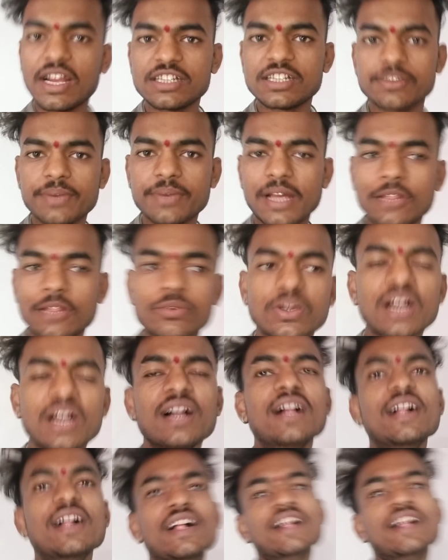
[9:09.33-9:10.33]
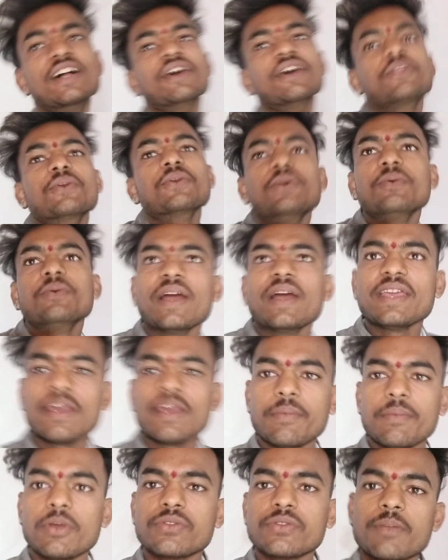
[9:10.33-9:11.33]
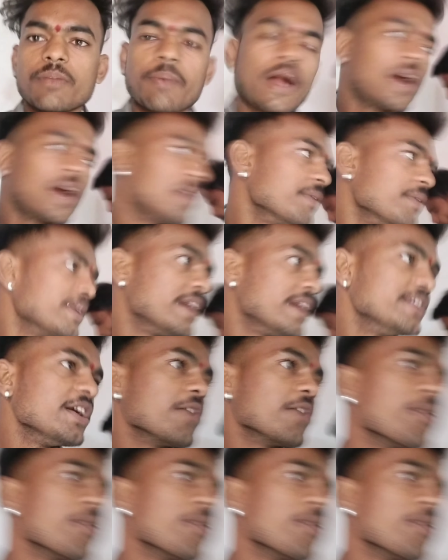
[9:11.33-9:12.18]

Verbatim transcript: लास्ट में डाल दूंगा तो भाई हमें उसने पागल बना दिया